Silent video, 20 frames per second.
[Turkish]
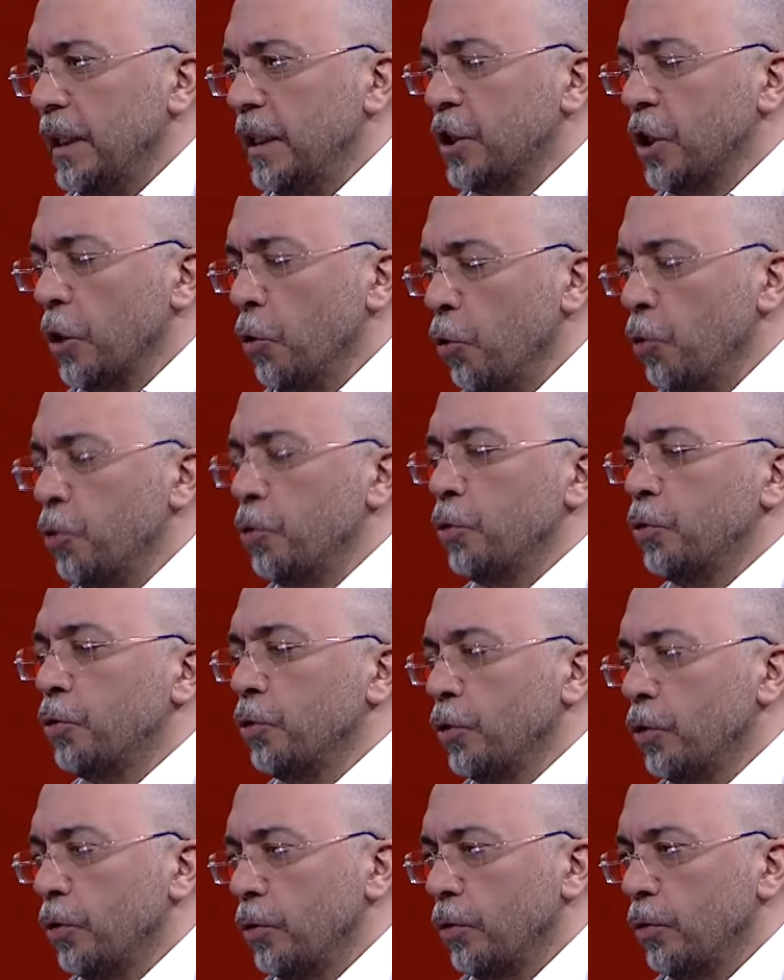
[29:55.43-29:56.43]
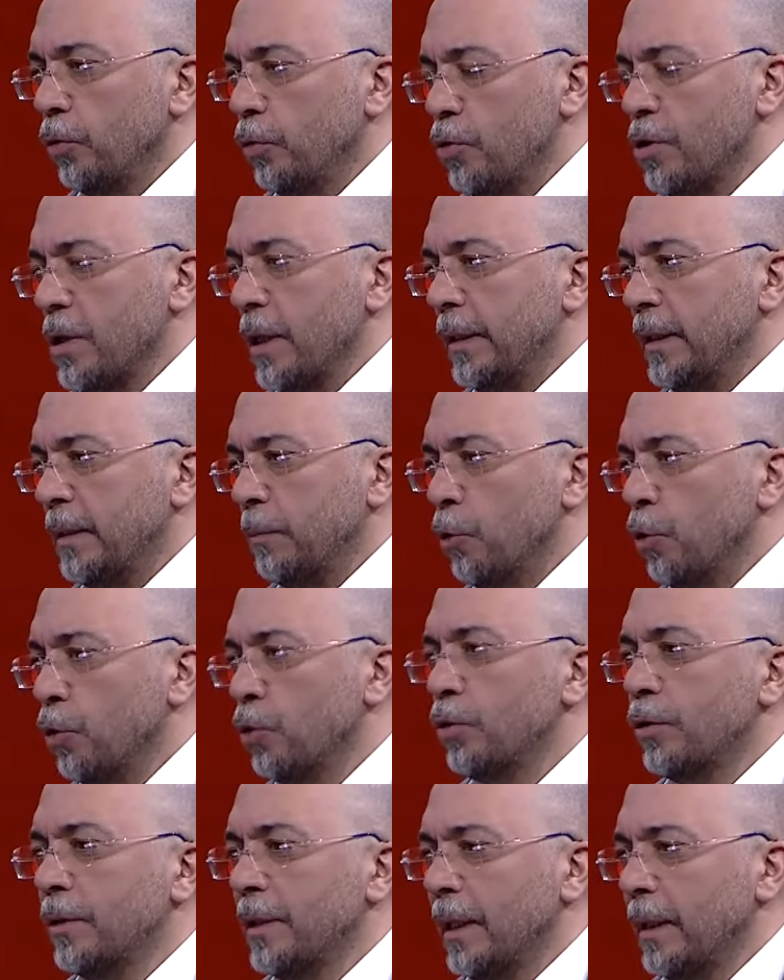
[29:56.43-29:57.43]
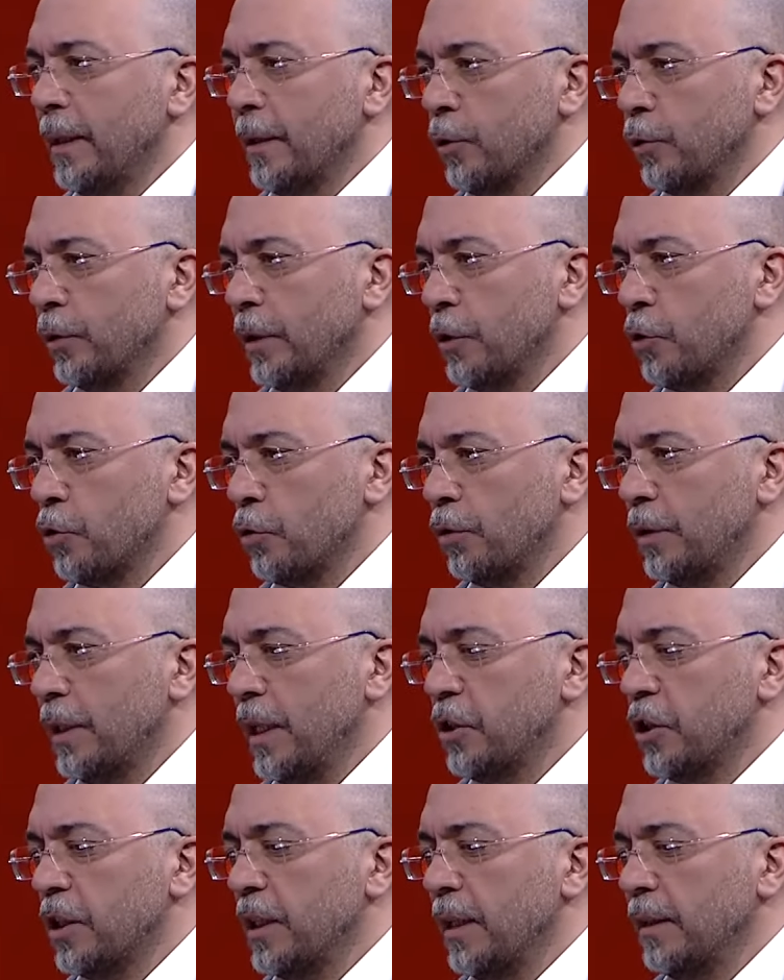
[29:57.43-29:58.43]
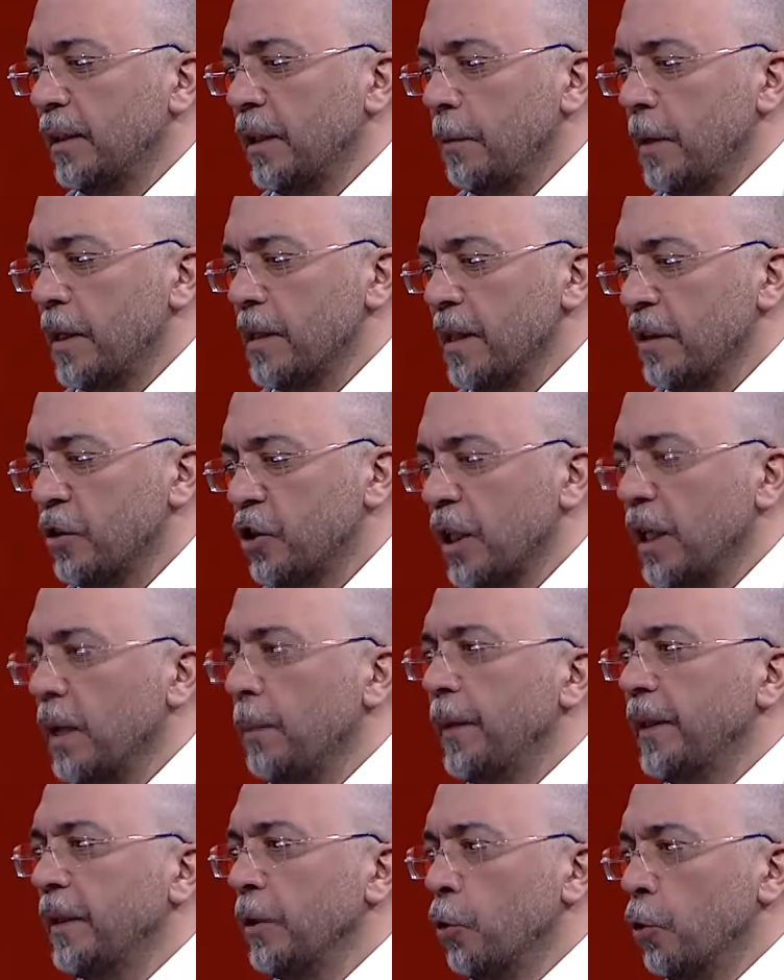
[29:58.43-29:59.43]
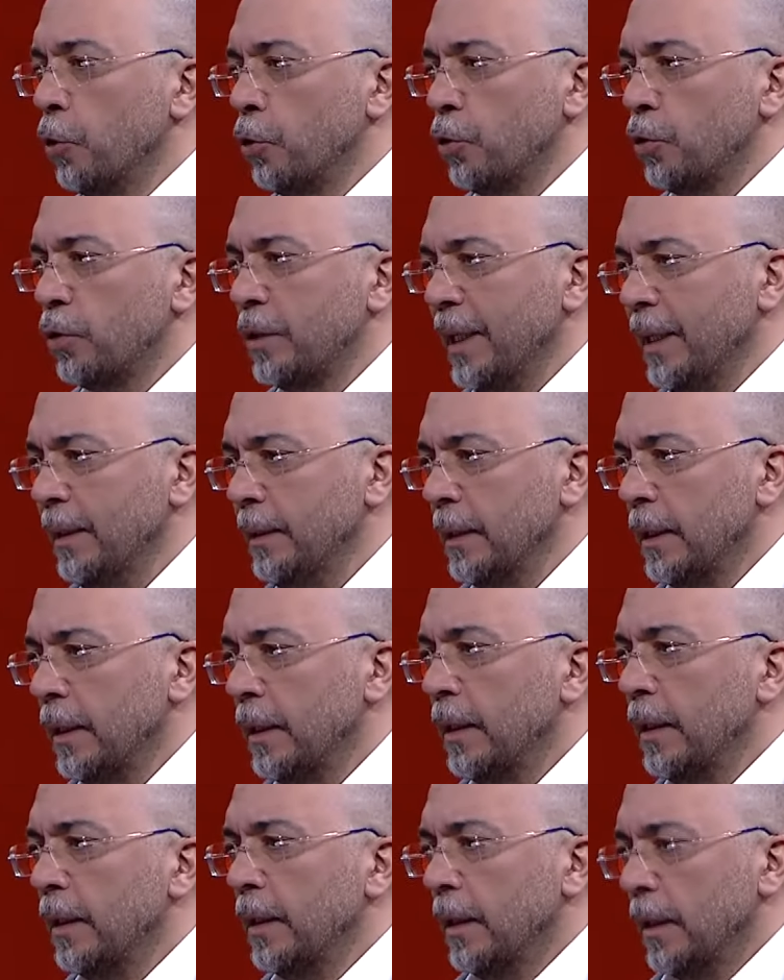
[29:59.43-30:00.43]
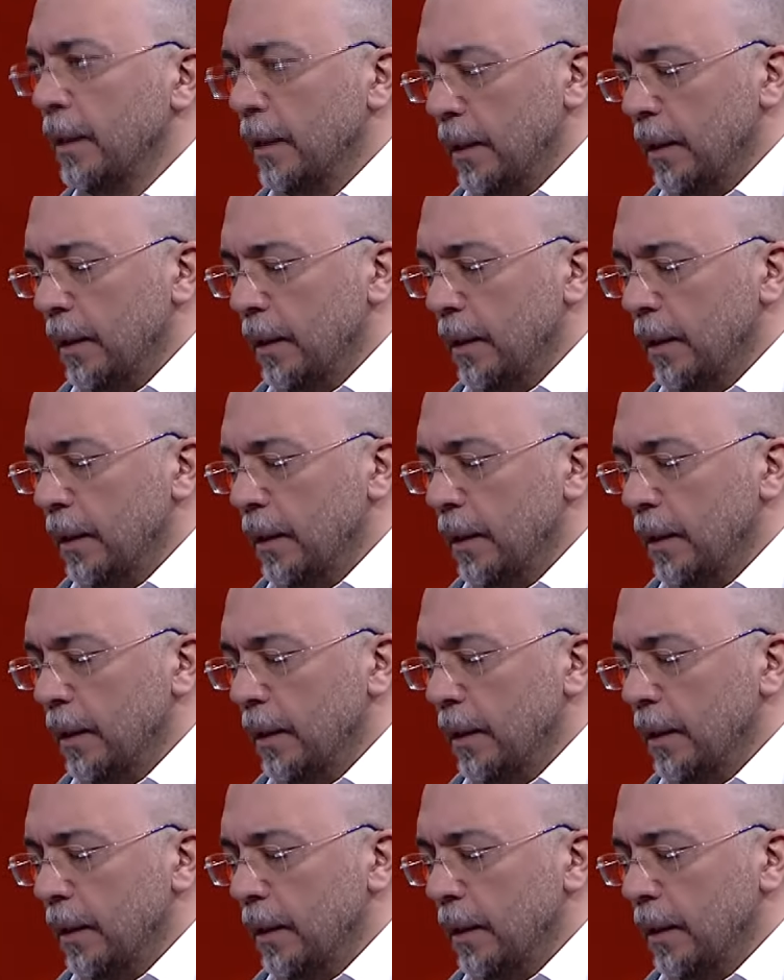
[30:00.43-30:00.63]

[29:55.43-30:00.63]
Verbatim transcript: İlçe örgütünü düzelteyim. Örgüt derler onlar çünkü. Evet, Teşkilat örgüt. demezler. CHP de şey, örgütler. CHP tabii